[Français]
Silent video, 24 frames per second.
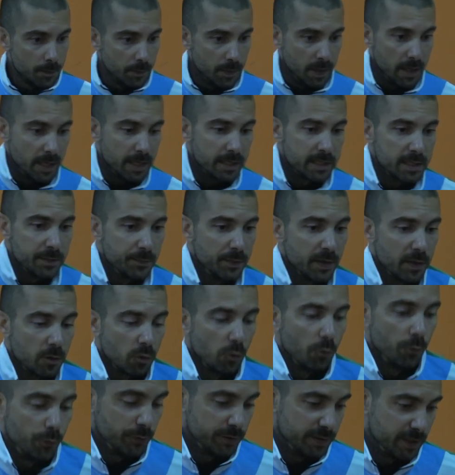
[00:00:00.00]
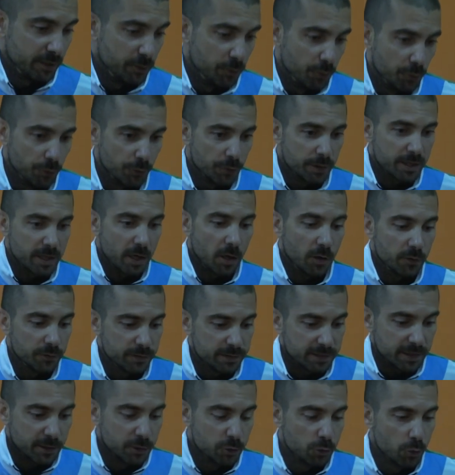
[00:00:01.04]
Ben, l'équipe est composée de
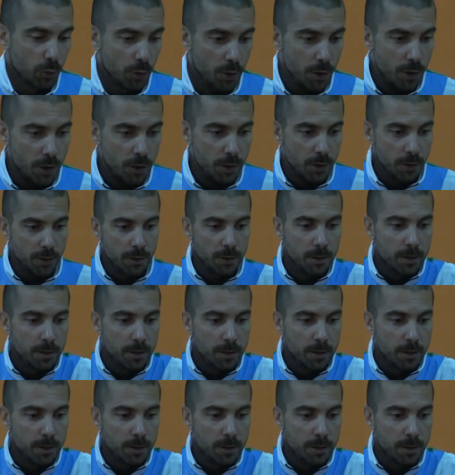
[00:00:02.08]
45 joueurs.